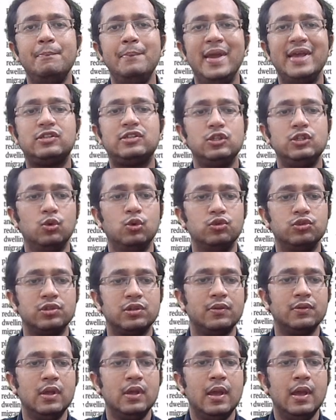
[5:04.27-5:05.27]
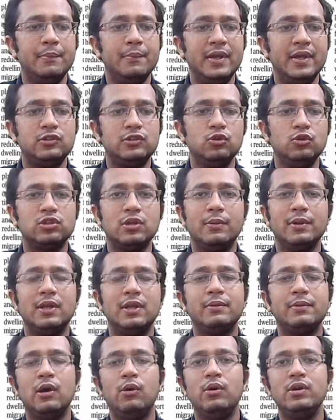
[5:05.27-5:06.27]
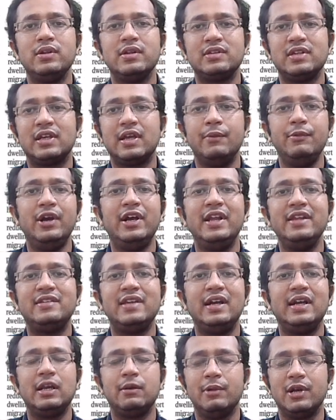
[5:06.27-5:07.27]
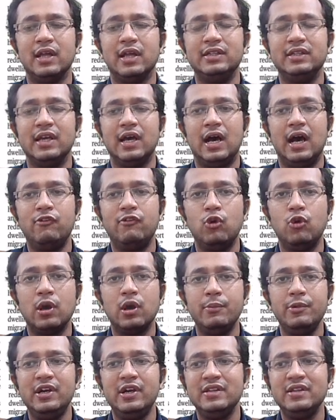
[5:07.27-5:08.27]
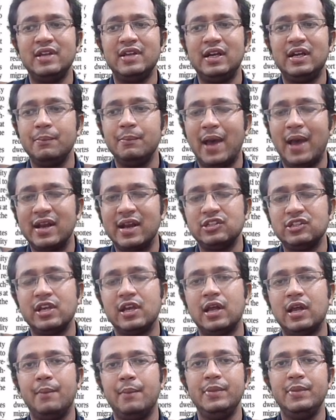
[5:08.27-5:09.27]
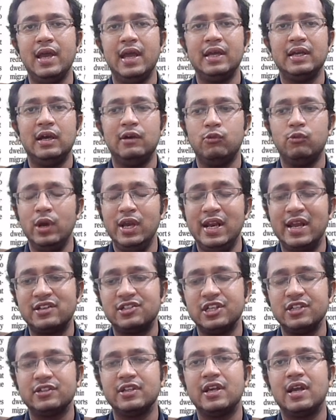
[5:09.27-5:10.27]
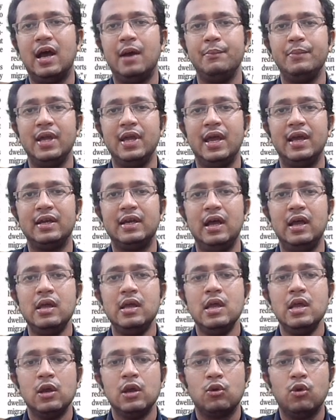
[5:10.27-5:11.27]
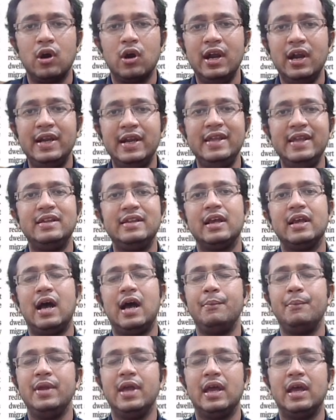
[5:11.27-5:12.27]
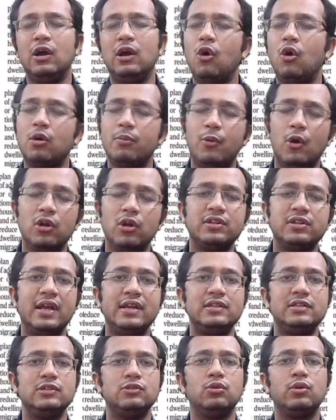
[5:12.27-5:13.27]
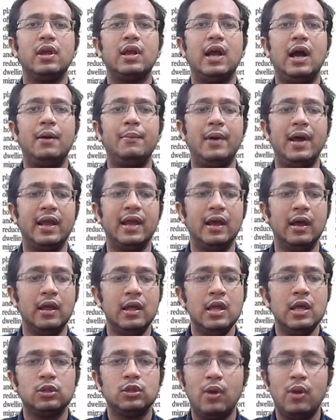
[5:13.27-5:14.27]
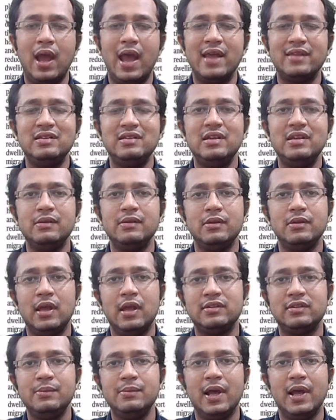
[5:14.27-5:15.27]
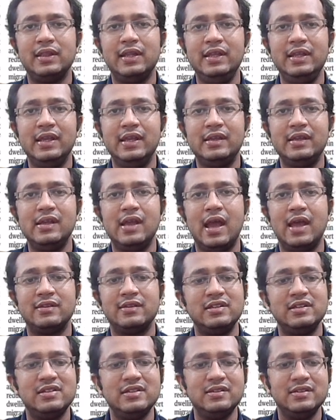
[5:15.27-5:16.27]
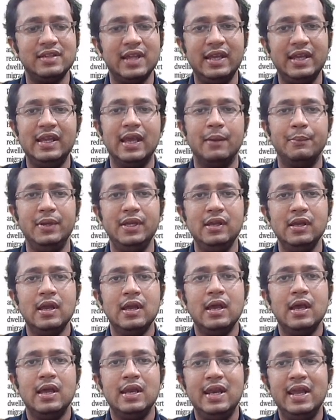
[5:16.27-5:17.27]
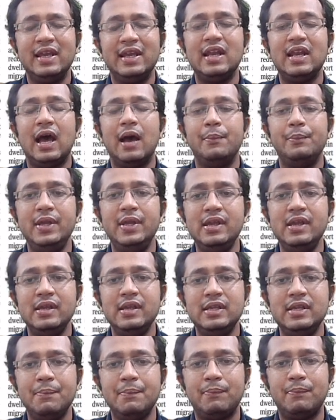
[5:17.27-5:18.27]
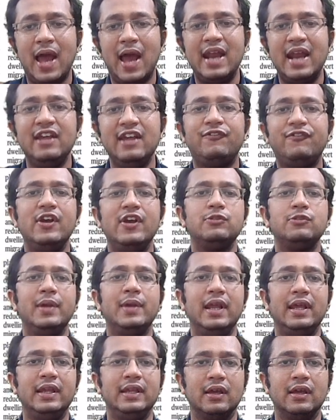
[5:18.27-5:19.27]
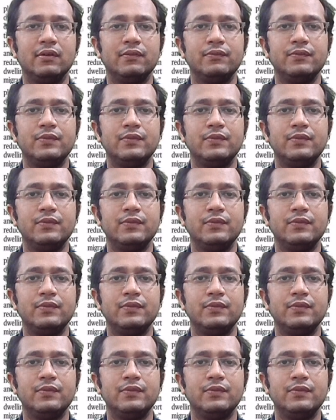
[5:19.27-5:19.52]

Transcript: मिक्स यूज मिक्स यूज का मतलब क्या हुआ जैसे कम्युनिटी सेंटर बना दिया अब वो कम्युनिटी सेंटर मैरिज के काम भी आएगा वो इलेक्शंस के काम भी आएगा क्वारंटीन के काम भी आएगा और बहुत सारी चीज़ों के काम आएगा तो ऐसी ऐसी बात नहीं है कि ऐसी चीज़ नहीं है अभी लेकिन अभी ये प्लानिंग फेज में नहीं है